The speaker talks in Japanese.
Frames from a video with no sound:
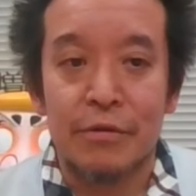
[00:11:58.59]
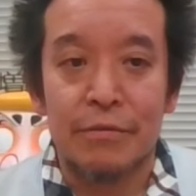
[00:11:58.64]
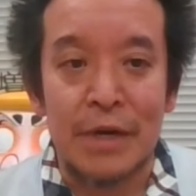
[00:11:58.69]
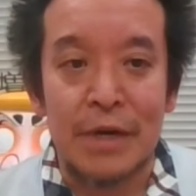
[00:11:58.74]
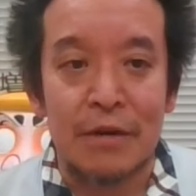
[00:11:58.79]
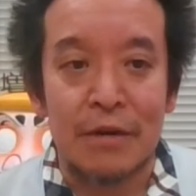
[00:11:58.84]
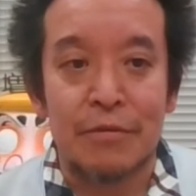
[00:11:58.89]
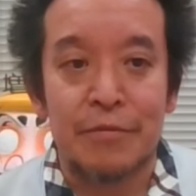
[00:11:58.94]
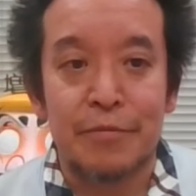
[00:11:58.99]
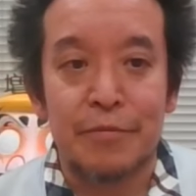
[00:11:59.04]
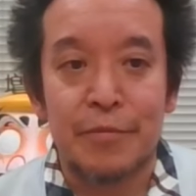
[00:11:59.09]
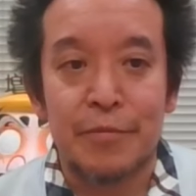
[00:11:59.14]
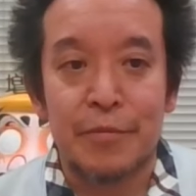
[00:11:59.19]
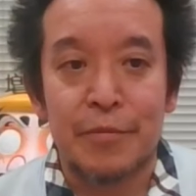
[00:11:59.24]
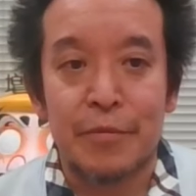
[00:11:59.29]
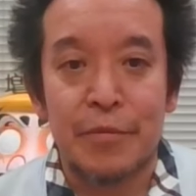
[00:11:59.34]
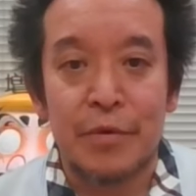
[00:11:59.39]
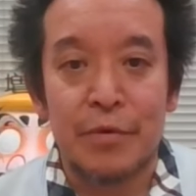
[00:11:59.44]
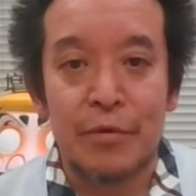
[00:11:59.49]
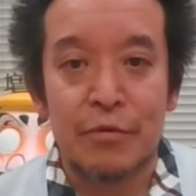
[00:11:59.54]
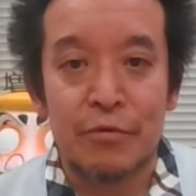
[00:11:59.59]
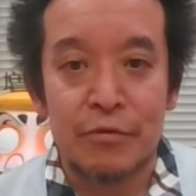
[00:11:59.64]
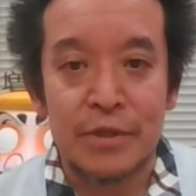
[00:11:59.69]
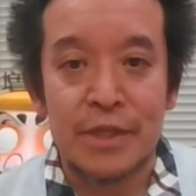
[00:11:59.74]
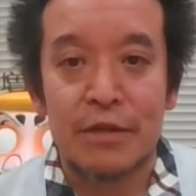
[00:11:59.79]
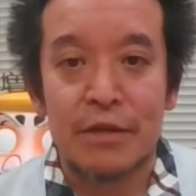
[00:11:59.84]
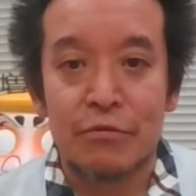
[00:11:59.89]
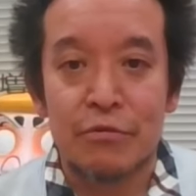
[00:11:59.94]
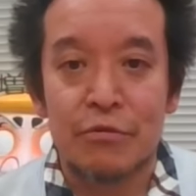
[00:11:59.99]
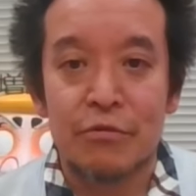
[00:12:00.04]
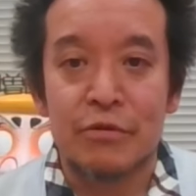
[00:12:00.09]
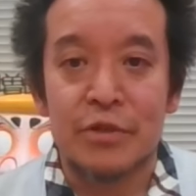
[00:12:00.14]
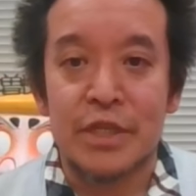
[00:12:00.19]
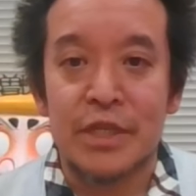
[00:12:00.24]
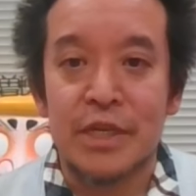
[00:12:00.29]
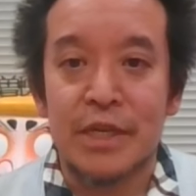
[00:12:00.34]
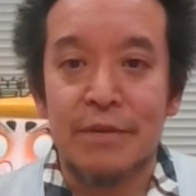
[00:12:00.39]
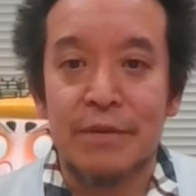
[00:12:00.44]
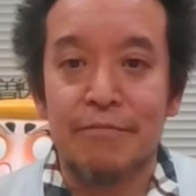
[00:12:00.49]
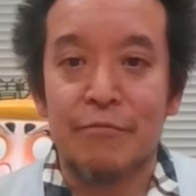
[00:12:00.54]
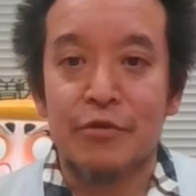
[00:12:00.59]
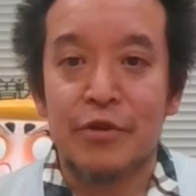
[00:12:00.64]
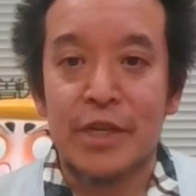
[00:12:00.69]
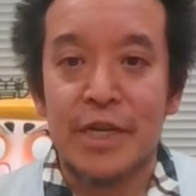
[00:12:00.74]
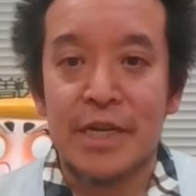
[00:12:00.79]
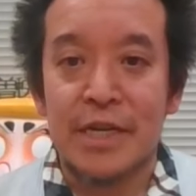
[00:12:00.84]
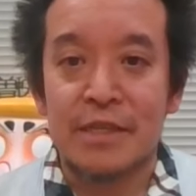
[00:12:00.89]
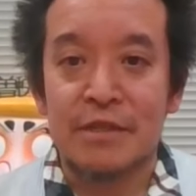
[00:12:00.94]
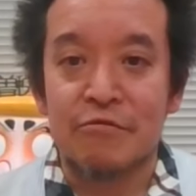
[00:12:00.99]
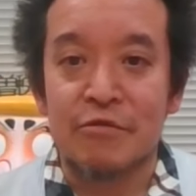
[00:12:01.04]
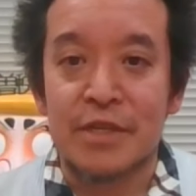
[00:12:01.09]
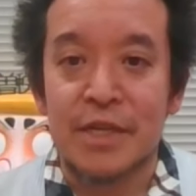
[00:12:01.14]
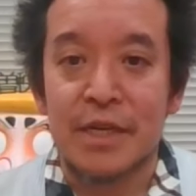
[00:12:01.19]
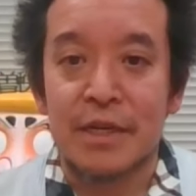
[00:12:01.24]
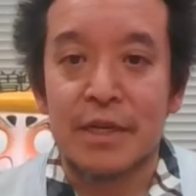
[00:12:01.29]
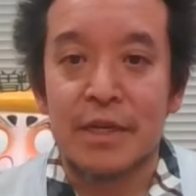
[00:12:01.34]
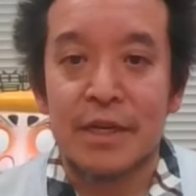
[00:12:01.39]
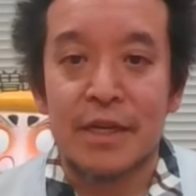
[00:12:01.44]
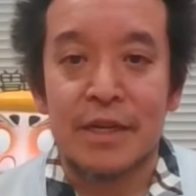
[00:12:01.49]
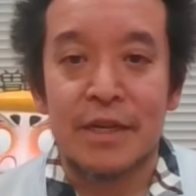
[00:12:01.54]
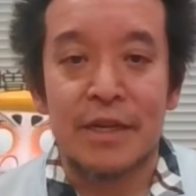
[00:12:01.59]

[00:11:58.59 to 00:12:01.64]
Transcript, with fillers: まあ、講座の講師に森夏子さんが、